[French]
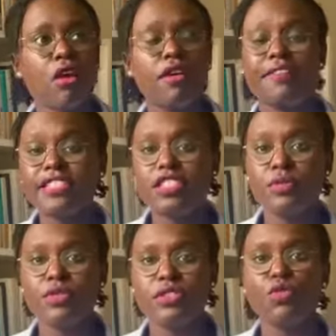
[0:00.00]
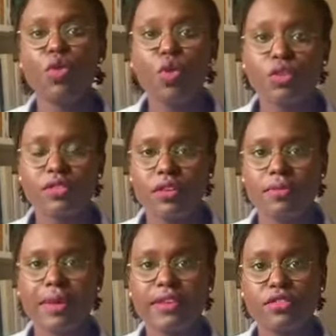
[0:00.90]
euh, Fenty Beauty ou autres
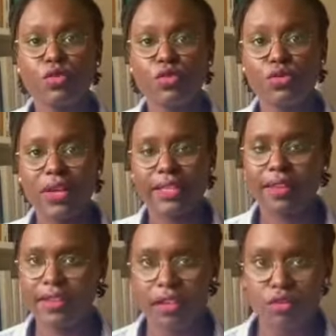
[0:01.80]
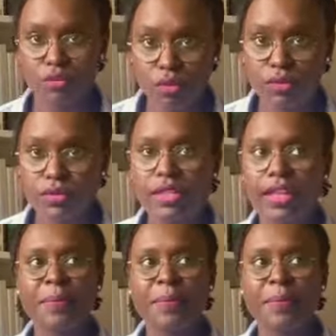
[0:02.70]
grandes marques sont connues à travers le monde,